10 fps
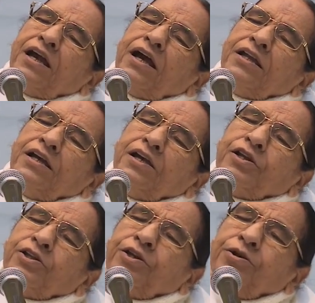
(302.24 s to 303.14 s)
ஆக
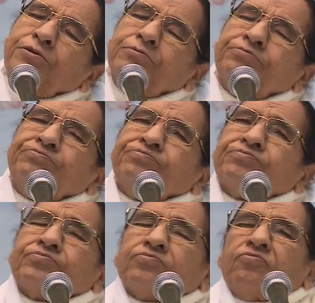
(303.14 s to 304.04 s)
இன்று பாபா கூட
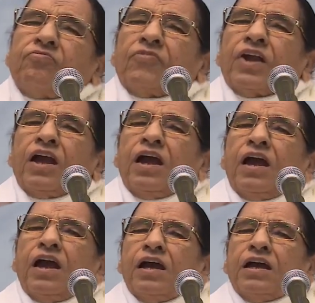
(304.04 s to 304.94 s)

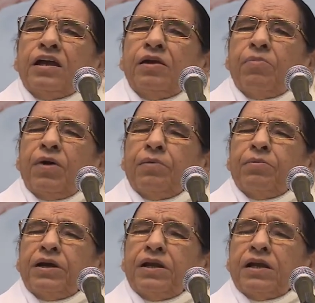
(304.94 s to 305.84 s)
ஒவ்வொரு குழந்தையின்
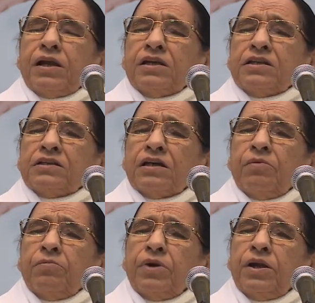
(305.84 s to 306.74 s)
சார்பாகவும்
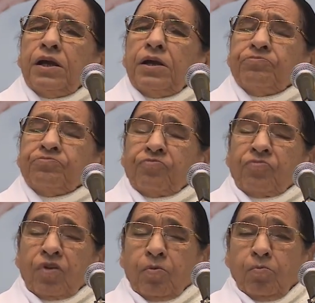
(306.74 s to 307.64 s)
மிக
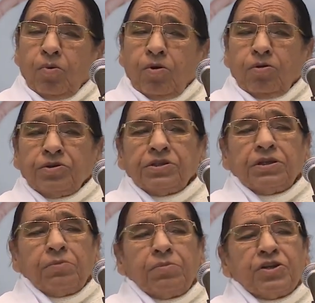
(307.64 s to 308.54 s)
அழகான
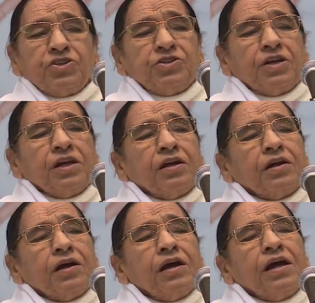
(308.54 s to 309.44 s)
அலங்கரிக்கப்பட்ட
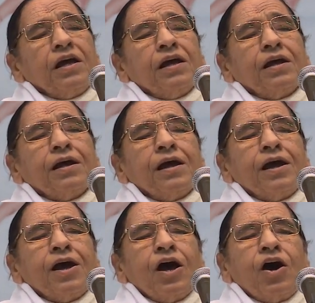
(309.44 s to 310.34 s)

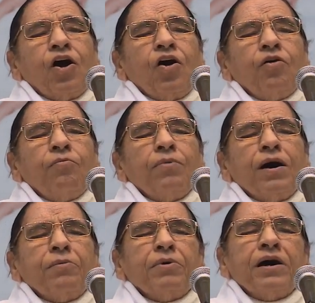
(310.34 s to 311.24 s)
விமானத்தை
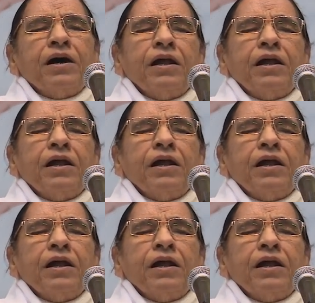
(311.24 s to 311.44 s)
காண்பித்தார்